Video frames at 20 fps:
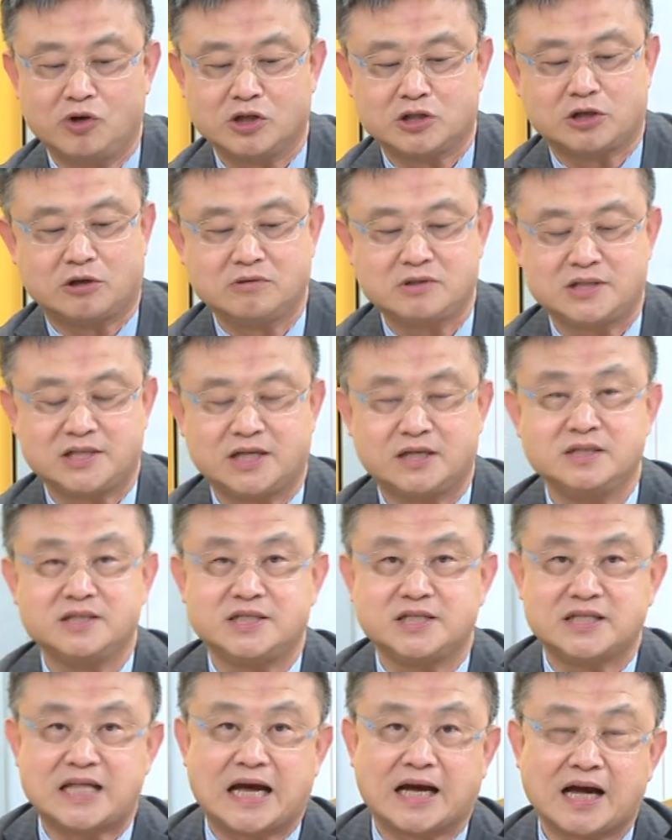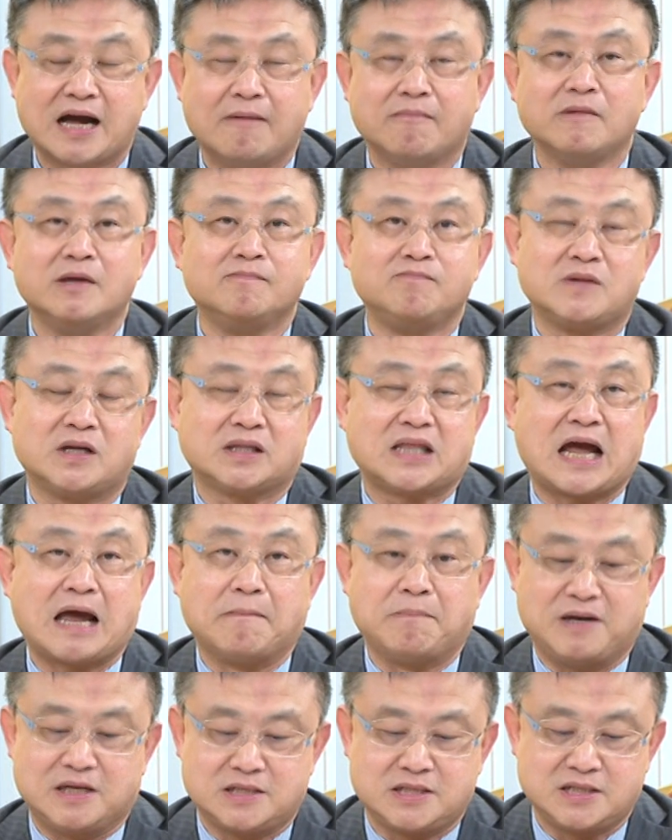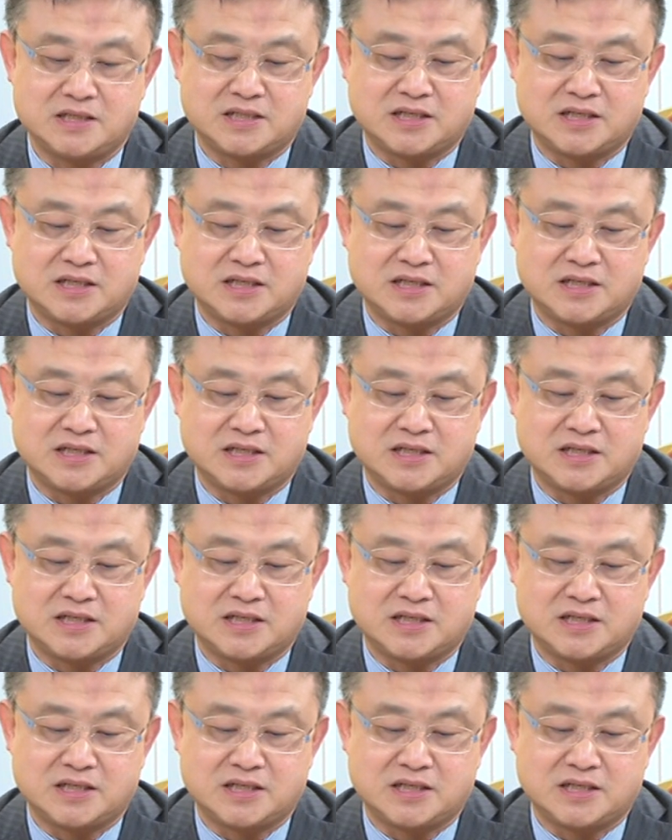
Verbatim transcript: 果从城市来看，那台北市